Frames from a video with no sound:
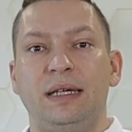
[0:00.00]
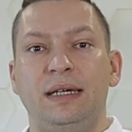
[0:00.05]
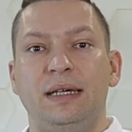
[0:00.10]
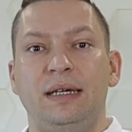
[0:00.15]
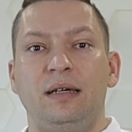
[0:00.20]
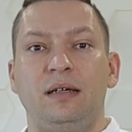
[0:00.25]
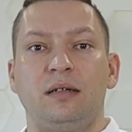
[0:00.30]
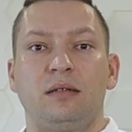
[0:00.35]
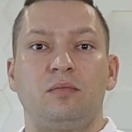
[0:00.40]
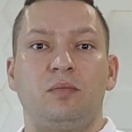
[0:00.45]

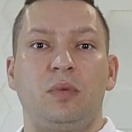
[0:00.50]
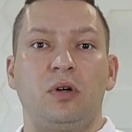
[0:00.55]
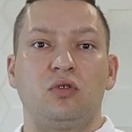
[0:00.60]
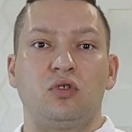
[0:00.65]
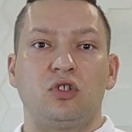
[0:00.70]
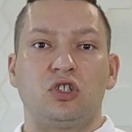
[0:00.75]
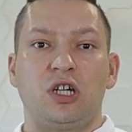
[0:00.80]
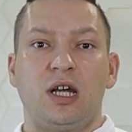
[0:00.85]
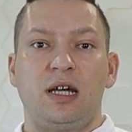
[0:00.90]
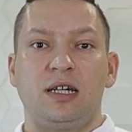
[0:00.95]
Ты
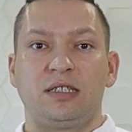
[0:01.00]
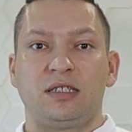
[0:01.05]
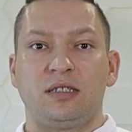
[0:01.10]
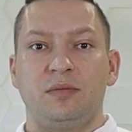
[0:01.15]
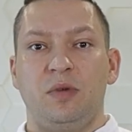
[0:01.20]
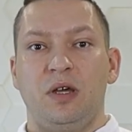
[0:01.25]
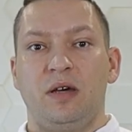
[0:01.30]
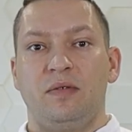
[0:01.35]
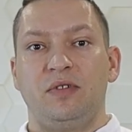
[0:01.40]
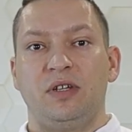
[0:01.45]
погружаешь
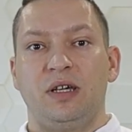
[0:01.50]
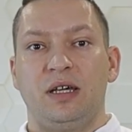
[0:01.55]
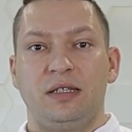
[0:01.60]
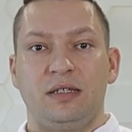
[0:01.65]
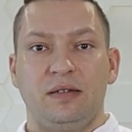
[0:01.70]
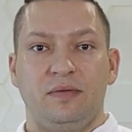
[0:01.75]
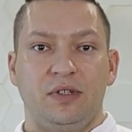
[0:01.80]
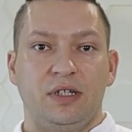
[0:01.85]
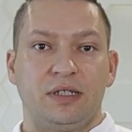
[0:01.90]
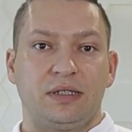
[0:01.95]
себя в
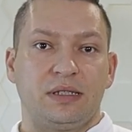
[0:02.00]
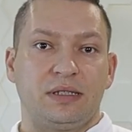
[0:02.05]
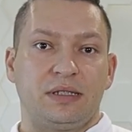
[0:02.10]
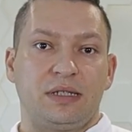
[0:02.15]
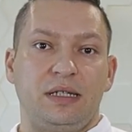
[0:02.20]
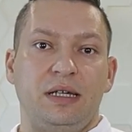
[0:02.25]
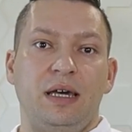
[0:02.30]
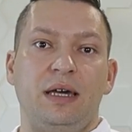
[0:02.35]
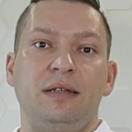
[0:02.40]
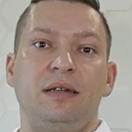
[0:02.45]
негативное
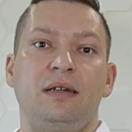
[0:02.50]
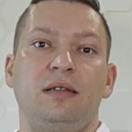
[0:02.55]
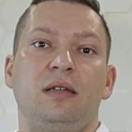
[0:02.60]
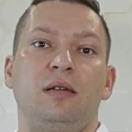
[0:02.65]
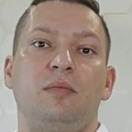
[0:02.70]
состояние,